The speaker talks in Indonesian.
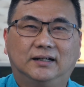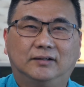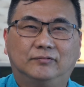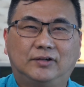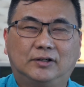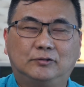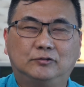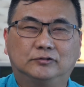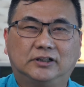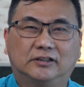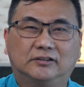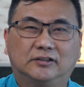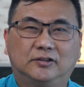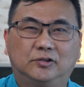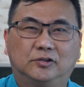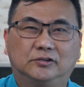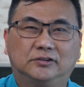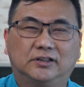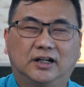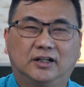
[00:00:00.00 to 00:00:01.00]
uh, Fakultas
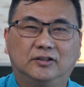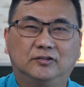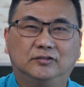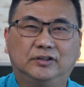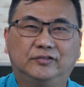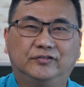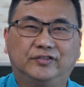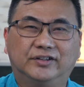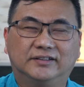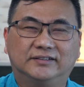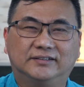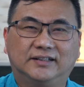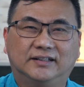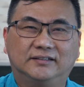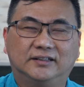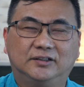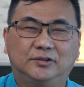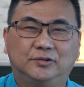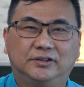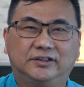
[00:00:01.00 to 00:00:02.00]
Kedokteran
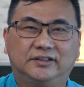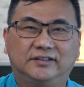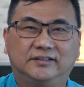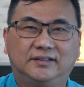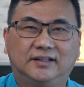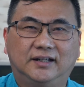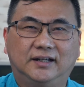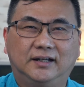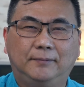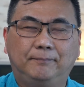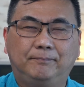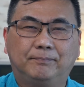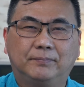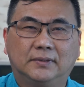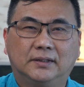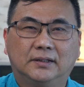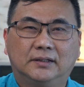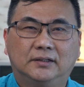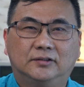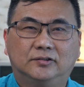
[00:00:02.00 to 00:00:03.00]
Universitas Indonesia.
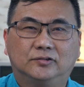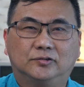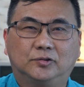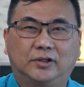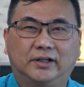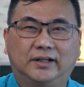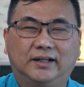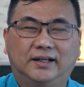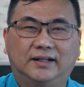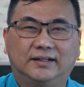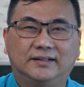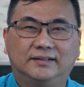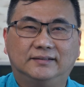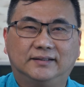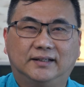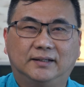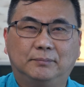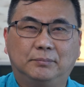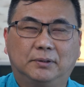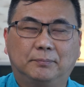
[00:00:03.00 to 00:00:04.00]
Sore hari
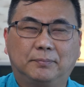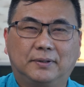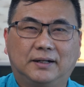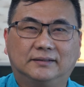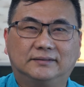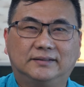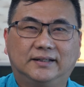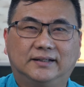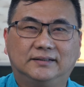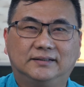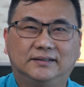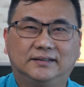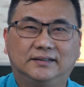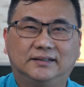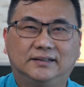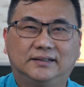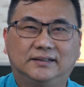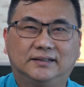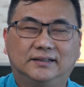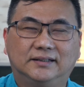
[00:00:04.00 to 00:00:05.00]
saya berpraktek
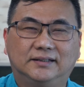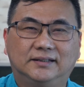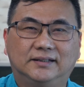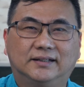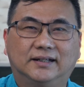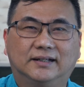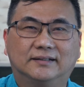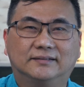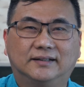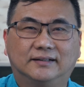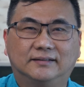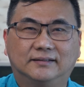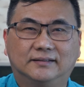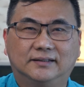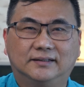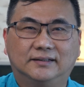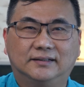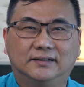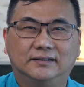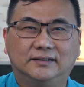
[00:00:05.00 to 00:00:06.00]
di Kidi Care
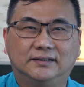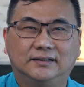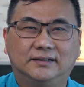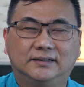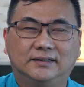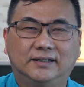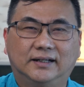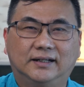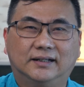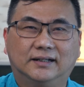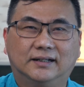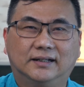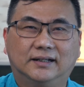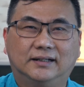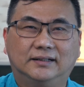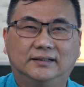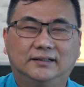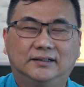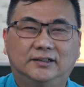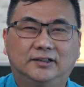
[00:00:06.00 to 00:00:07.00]
Center di
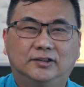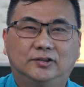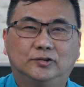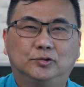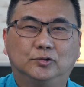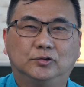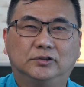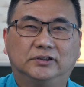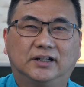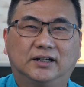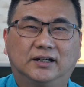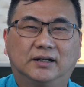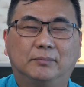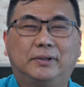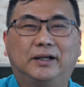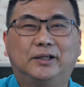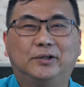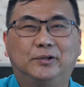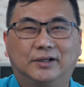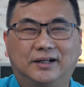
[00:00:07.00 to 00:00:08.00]
daerah Sunter
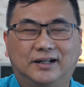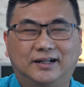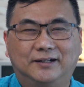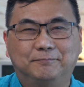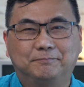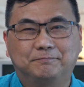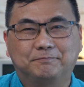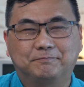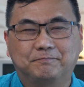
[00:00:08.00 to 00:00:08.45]
Kemayoran.